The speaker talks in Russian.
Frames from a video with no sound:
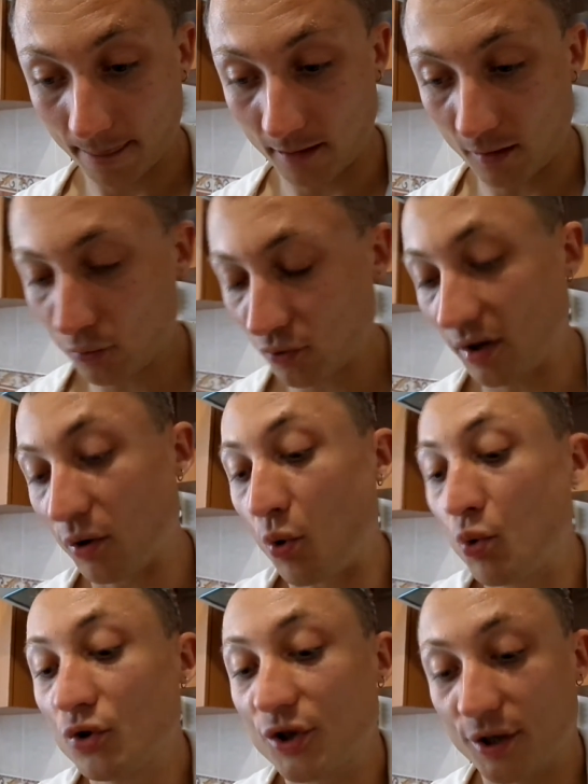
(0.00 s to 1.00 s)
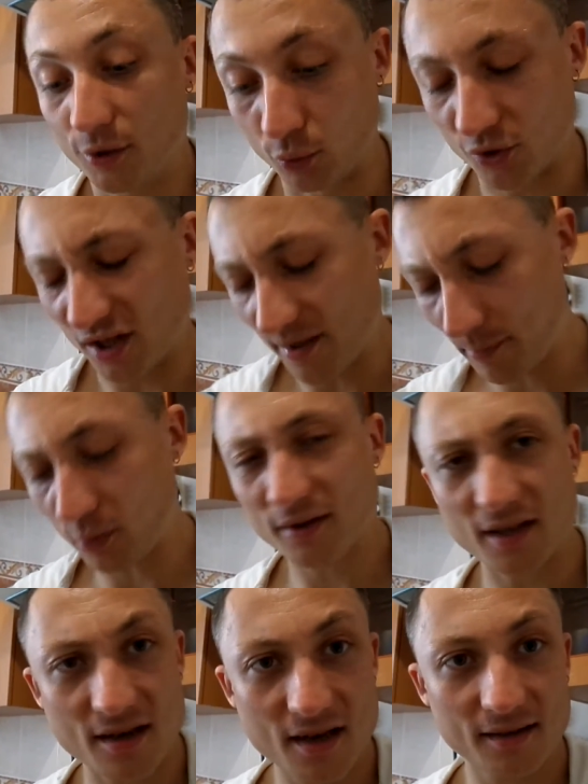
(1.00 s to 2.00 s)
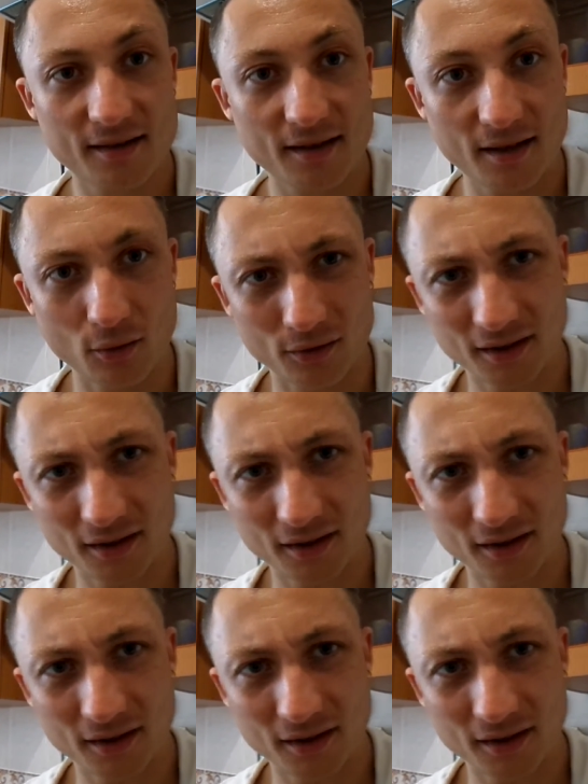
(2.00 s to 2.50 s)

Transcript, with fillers: Не говорю, что она хуже и лучше. Она просто не отстает.